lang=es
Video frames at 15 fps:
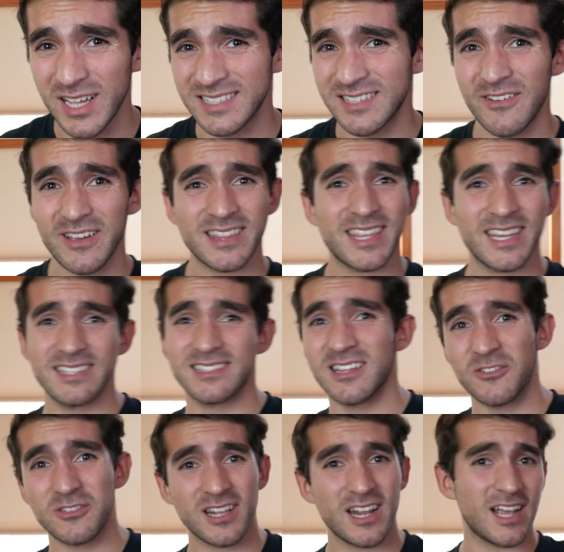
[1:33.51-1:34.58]
estaba triste,
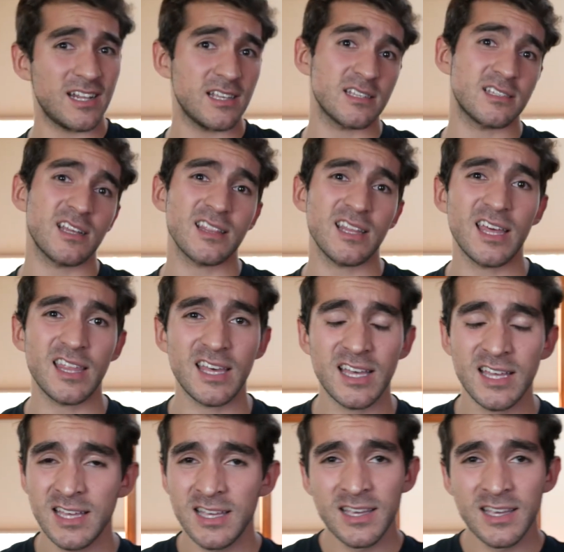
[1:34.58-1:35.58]
no tenía ganas de hacer nada.